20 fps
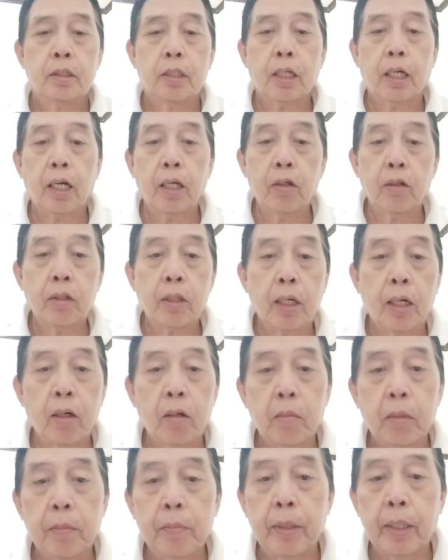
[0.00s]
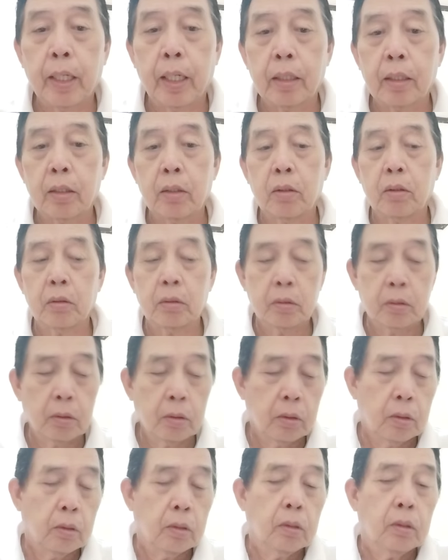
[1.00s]
Saka yun nga ako mabigat, no?
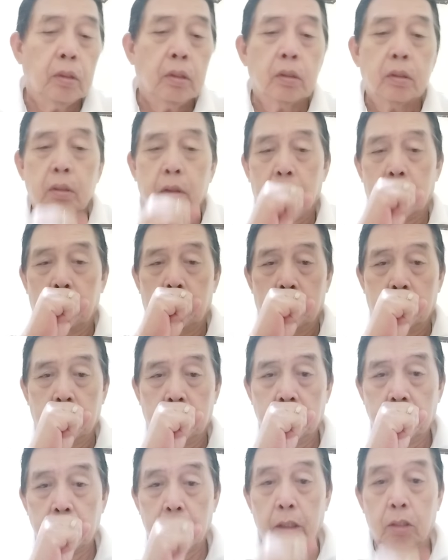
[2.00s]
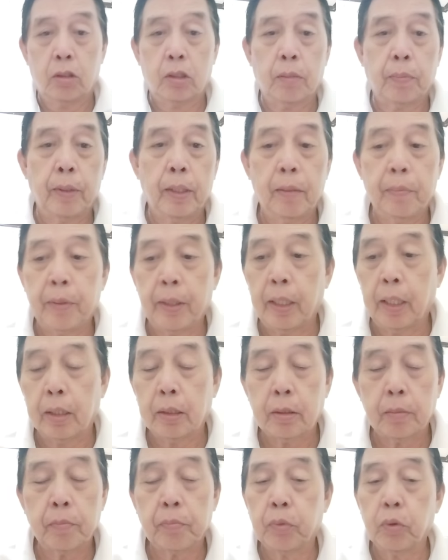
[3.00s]
Dito sa
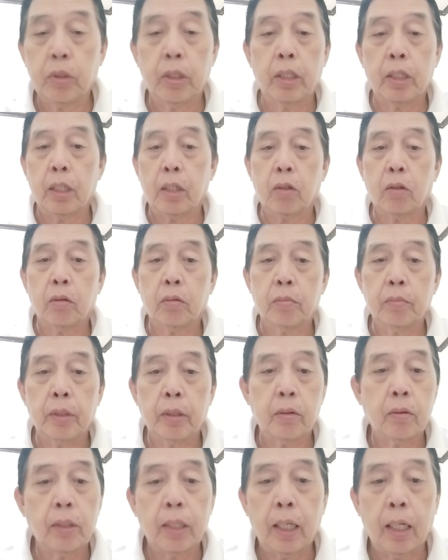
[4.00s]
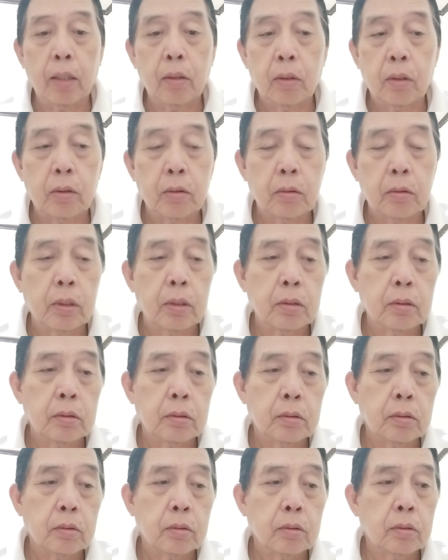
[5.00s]
Pilipinas, politiko, wala akong ano,
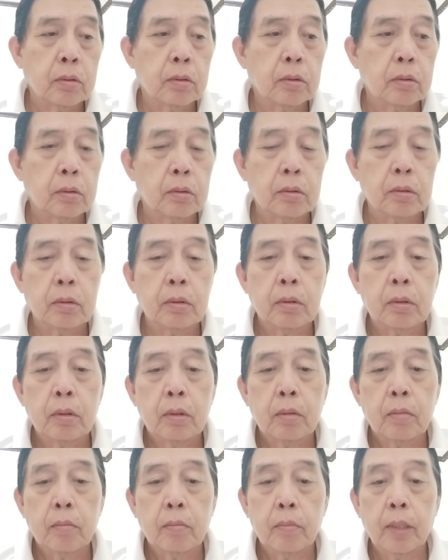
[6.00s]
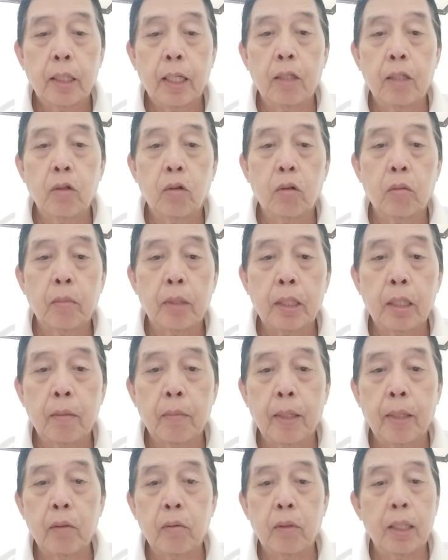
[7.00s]
Lalo kung
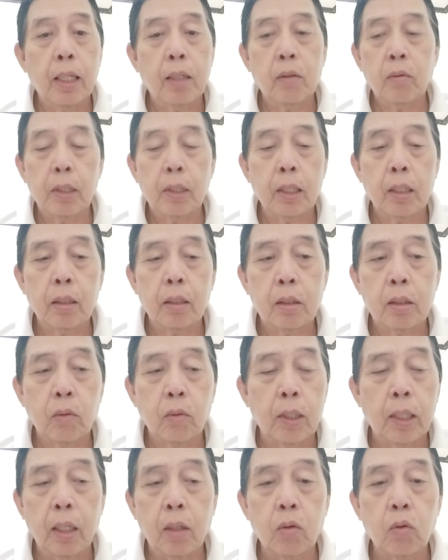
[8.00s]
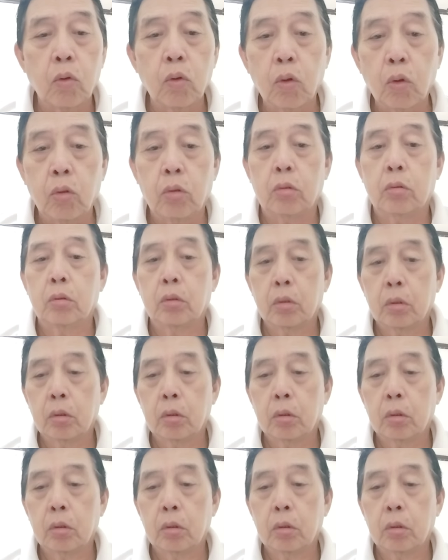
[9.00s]
matibay, wala, walang, walang kulong.